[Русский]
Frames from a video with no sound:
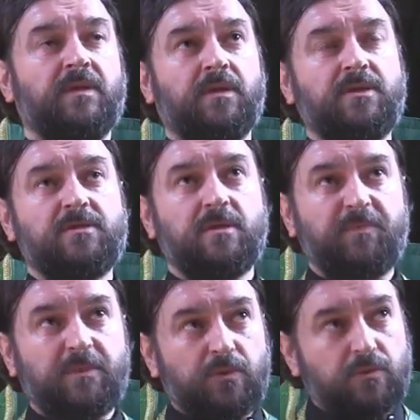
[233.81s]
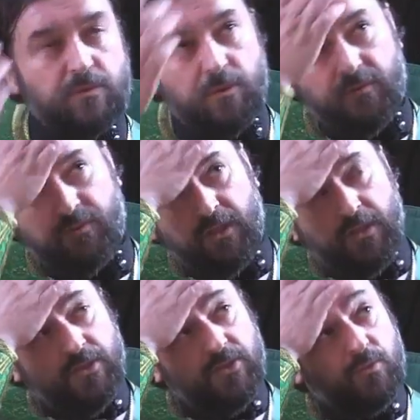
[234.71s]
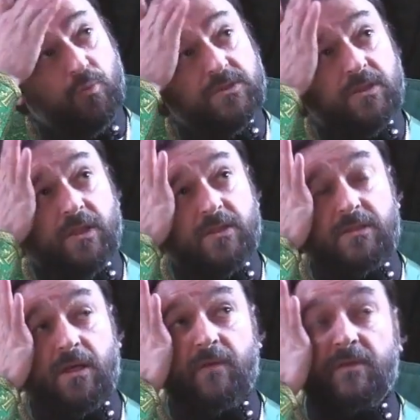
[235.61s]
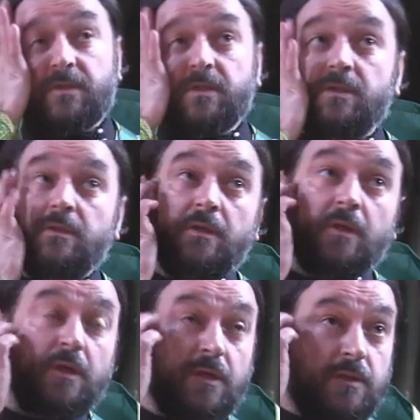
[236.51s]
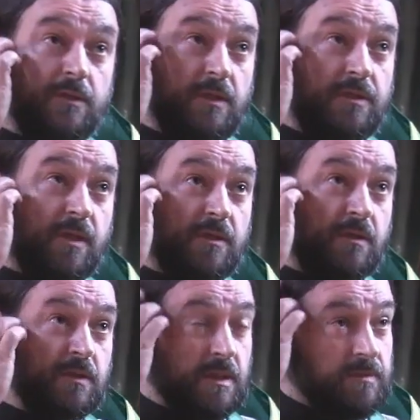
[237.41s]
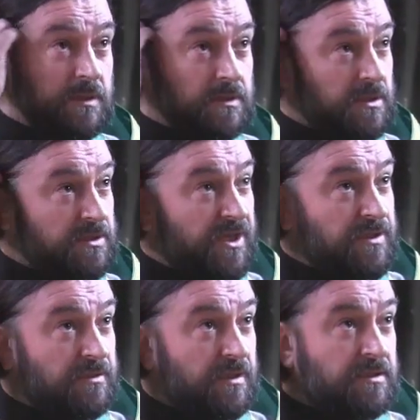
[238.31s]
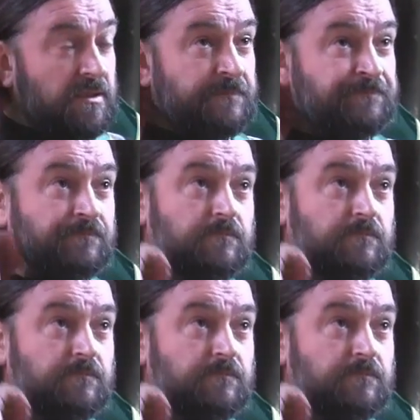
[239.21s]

э, нестерпимые условия, ни кустика, ни травки, значит, ни, ни, ни, негде там, так сказать, тени найти.